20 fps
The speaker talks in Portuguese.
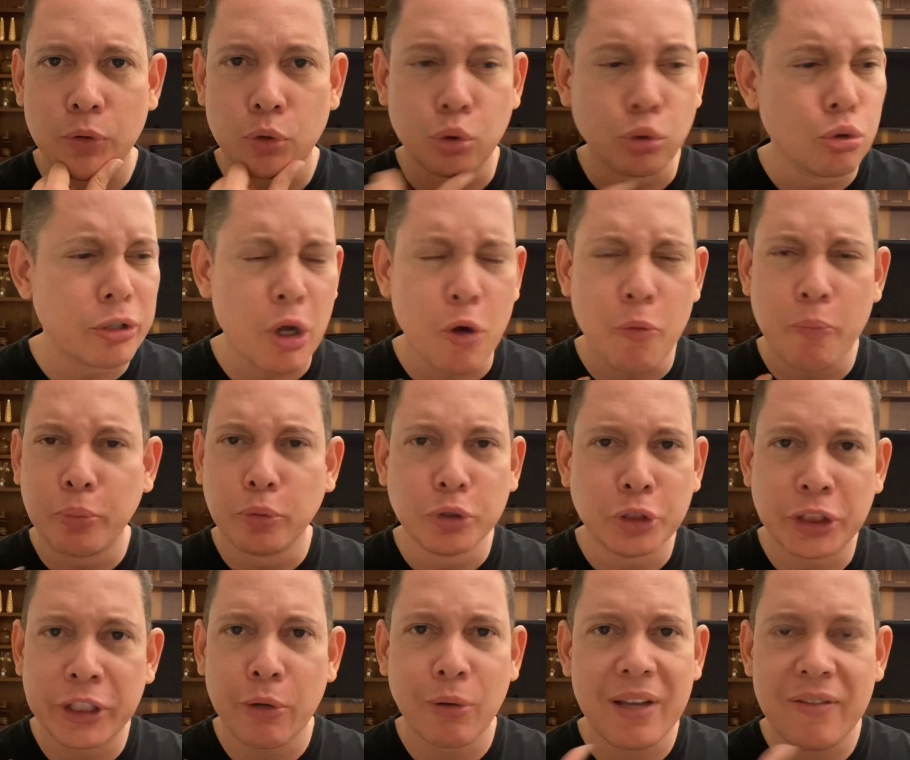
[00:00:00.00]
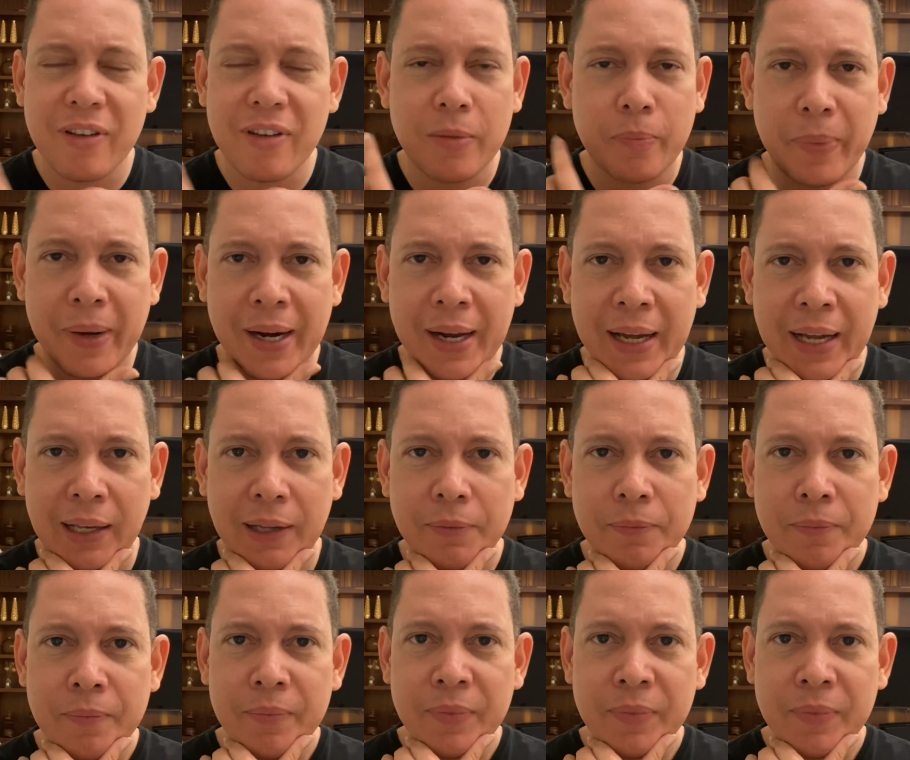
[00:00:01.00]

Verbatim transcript: Tudo que eu podia eu levei para ela.